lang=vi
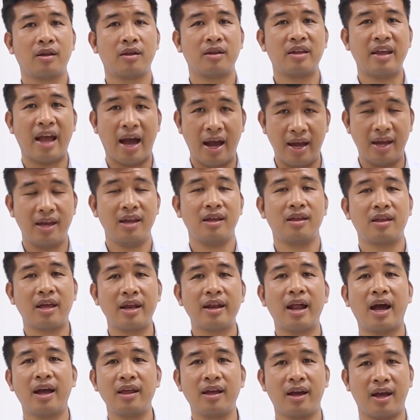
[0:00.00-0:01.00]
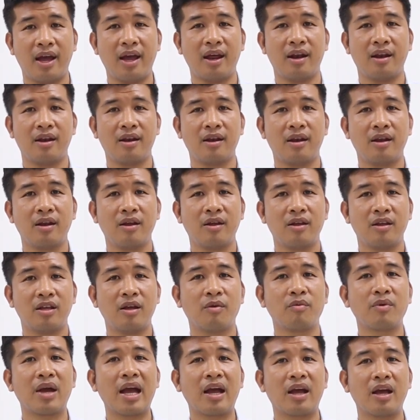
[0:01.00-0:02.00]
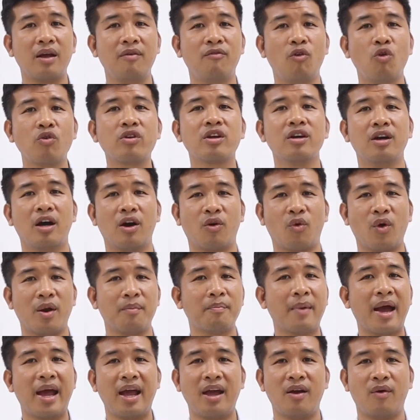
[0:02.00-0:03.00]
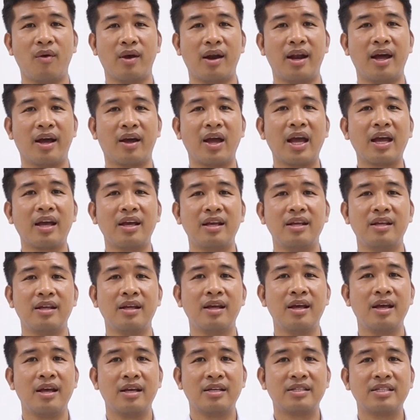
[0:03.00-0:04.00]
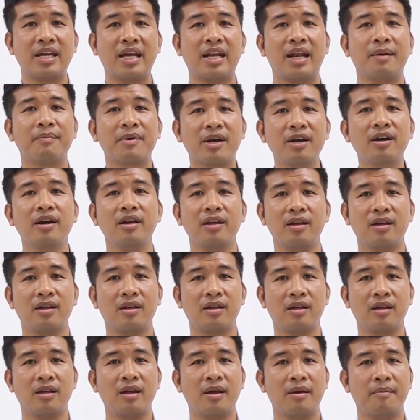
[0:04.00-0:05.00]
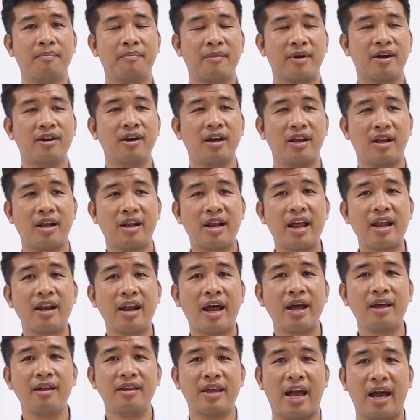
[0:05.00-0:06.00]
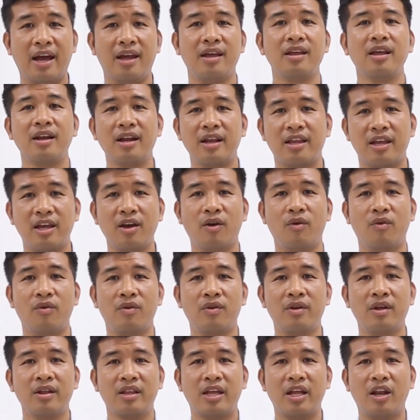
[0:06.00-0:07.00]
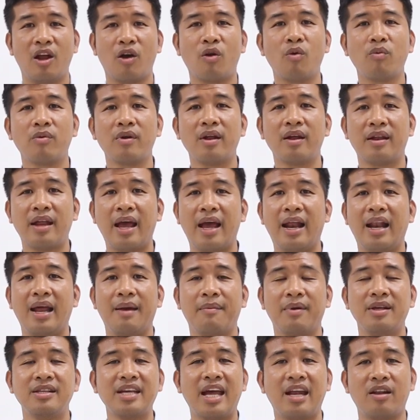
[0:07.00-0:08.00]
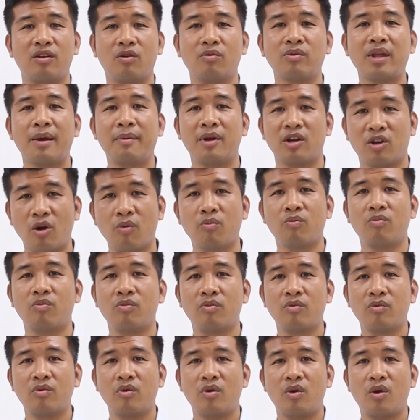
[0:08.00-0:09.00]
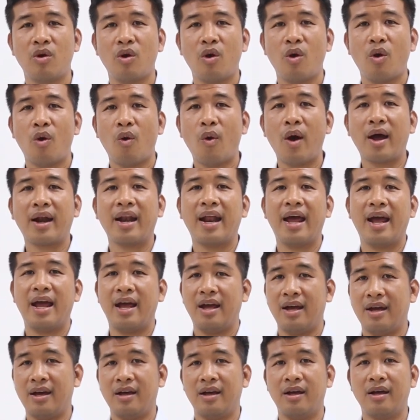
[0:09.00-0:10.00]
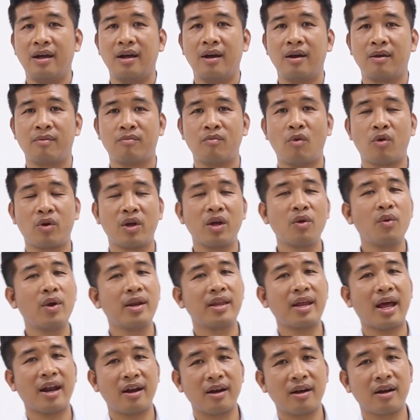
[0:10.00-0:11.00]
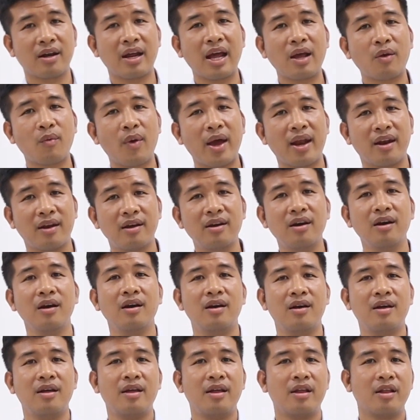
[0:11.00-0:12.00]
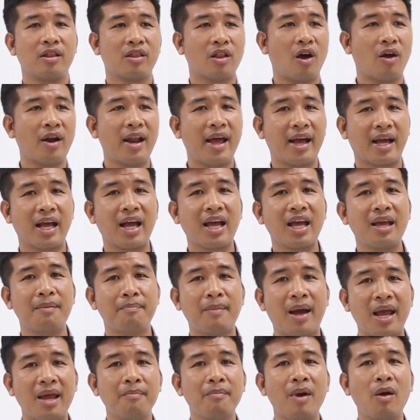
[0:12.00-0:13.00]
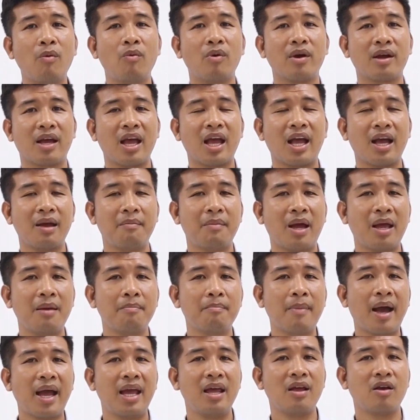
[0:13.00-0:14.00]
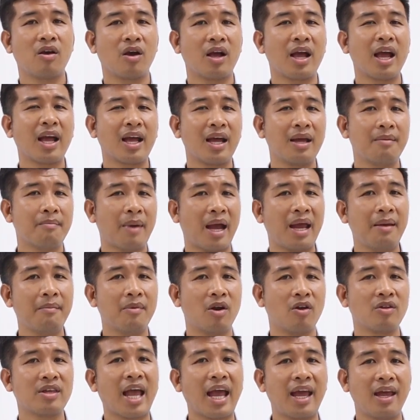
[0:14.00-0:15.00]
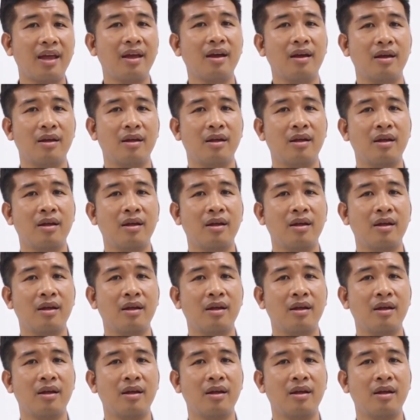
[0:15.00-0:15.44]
nhảy trên đấy chẳng hạn giống các cái vũ trường quán bar hoặc là các cái sàn đám cưới người lên đấy nhảy rất là nhiều thì nó cũng có thể làm cái sàn chúng ta bị rung hoặc là một cái nguyên nhân khách quan nữa đó là các cái máy móc các cái máy may các cái máy mà nó chạy á,